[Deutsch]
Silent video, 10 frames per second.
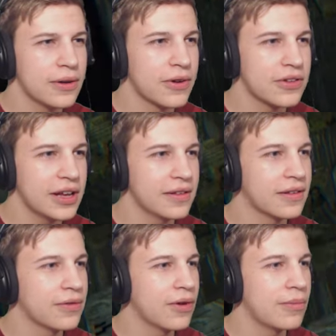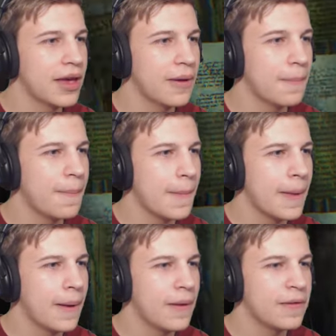Die verstecken sich vor mir.
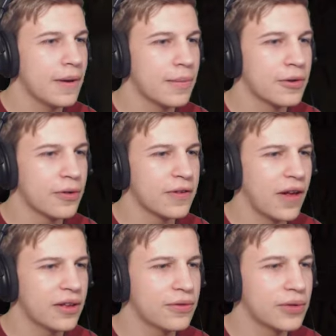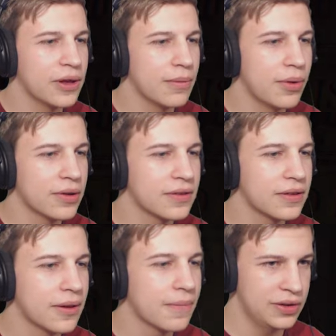Sie haben große Angst vor ihrem
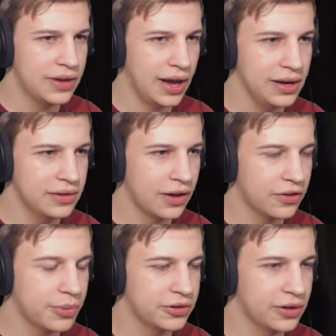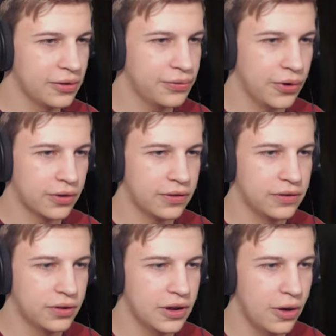Boss. Mid Island Hospital
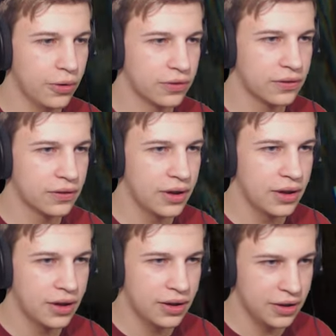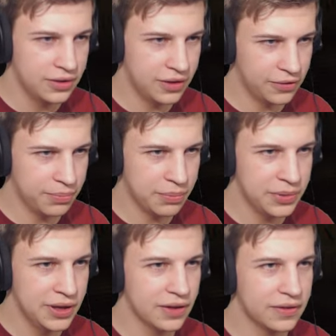forced to close. Das
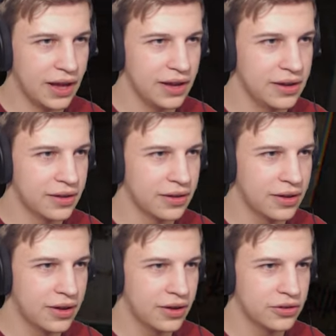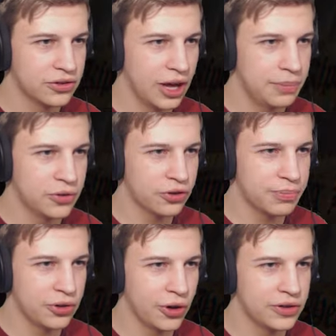Papier ist alle. Schreibtisch
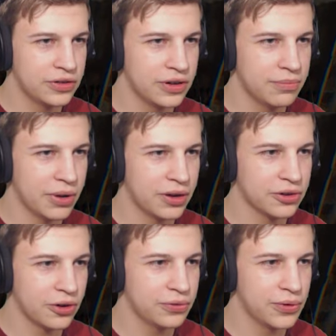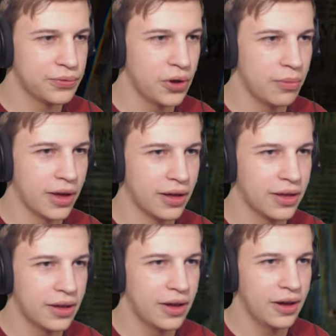bedeutet den Bankrott für Firma.
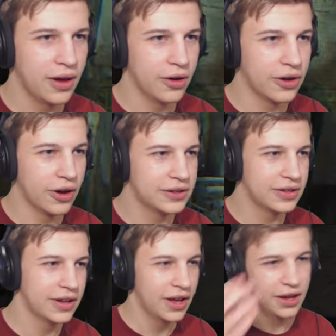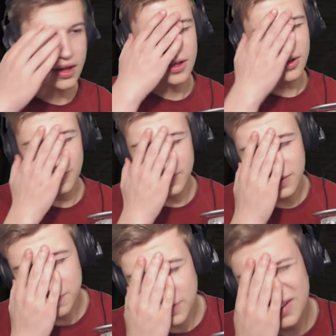Oh Gott. Oh, was
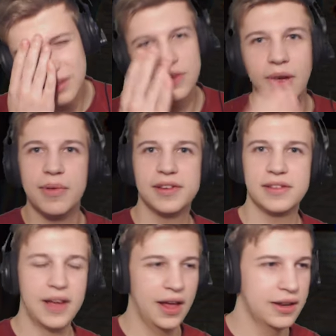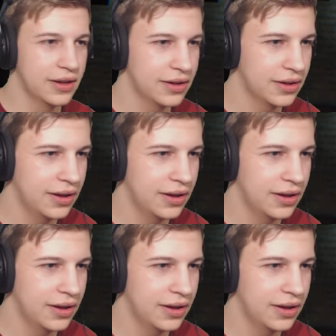ist passiert? Was habe ich getan?